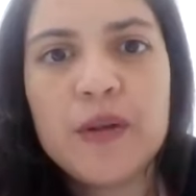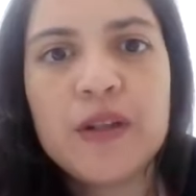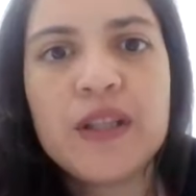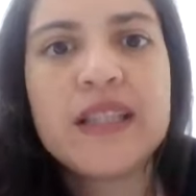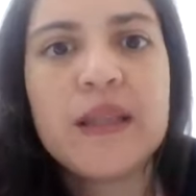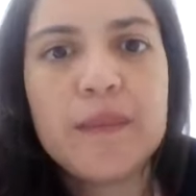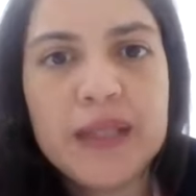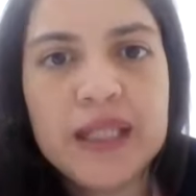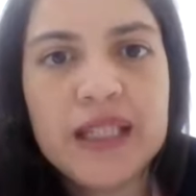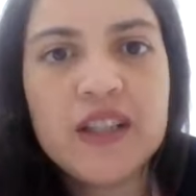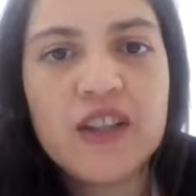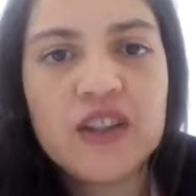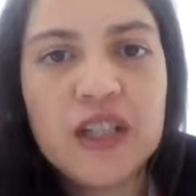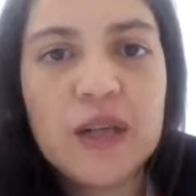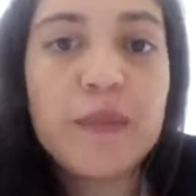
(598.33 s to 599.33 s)
porque
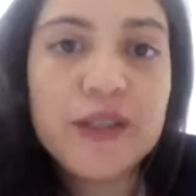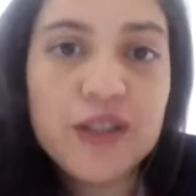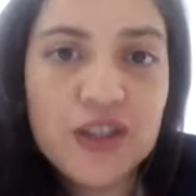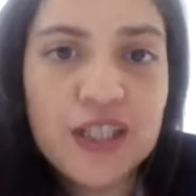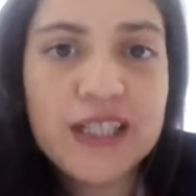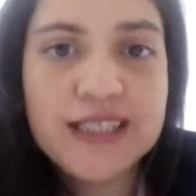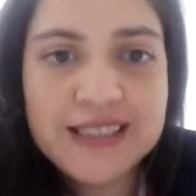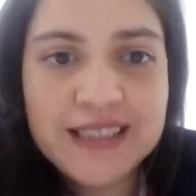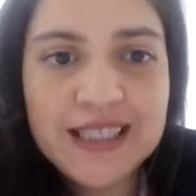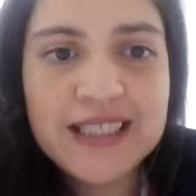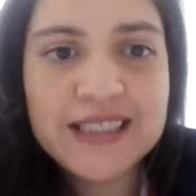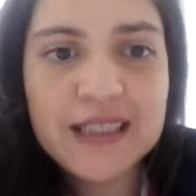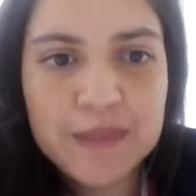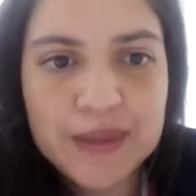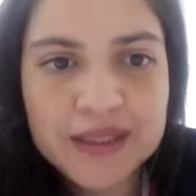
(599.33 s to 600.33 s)
también hay otras personas en
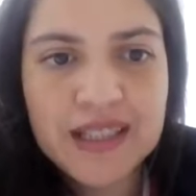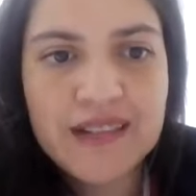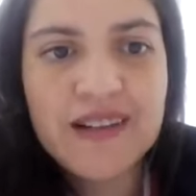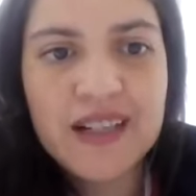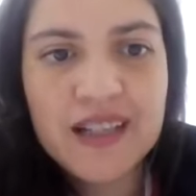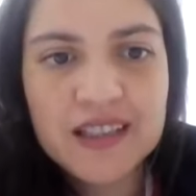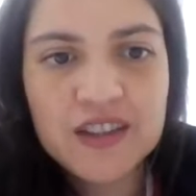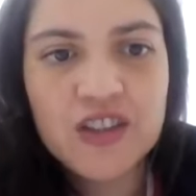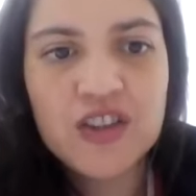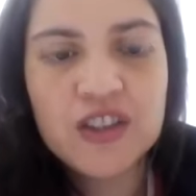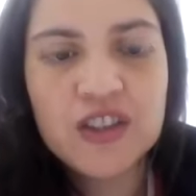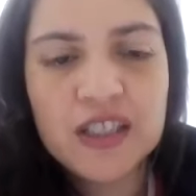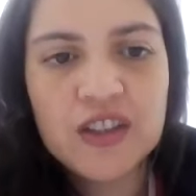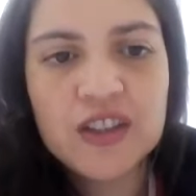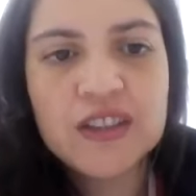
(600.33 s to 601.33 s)
Chile que también trabajan
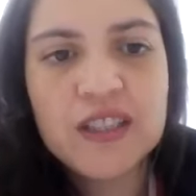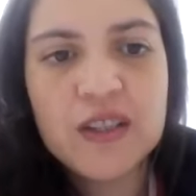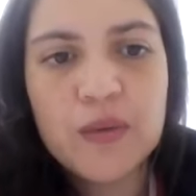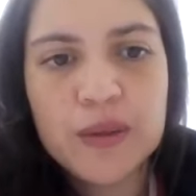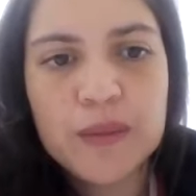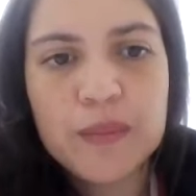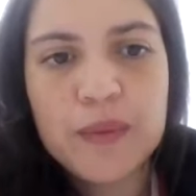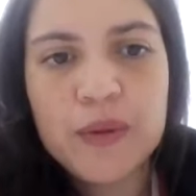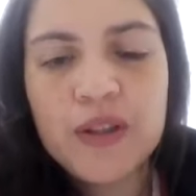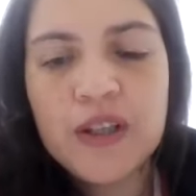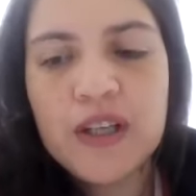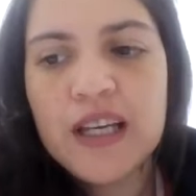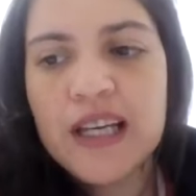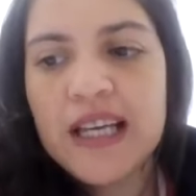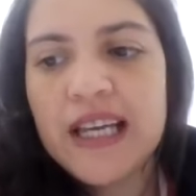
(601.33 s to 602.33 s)
con
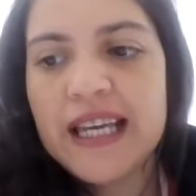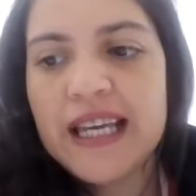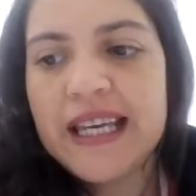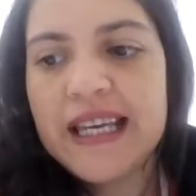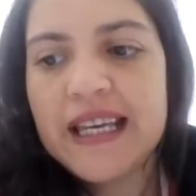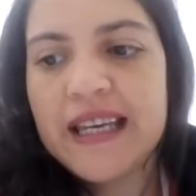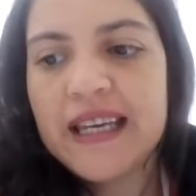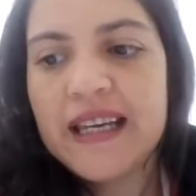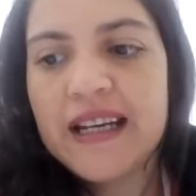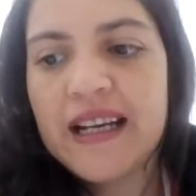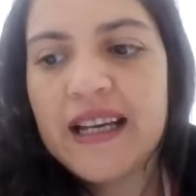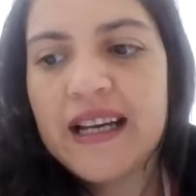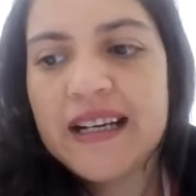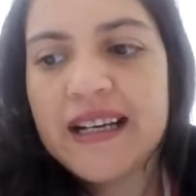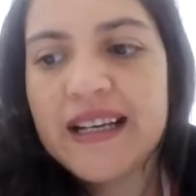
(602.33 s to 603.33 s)
nanoanticuerpos.
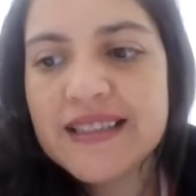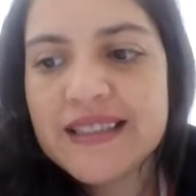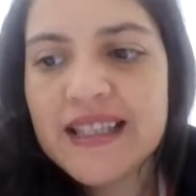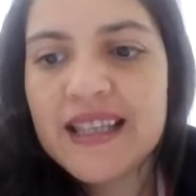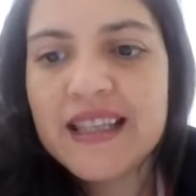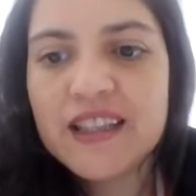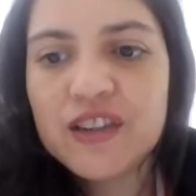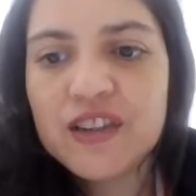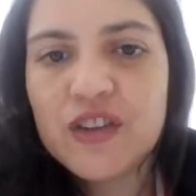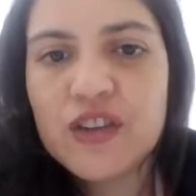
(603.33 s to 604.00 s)
la gracia de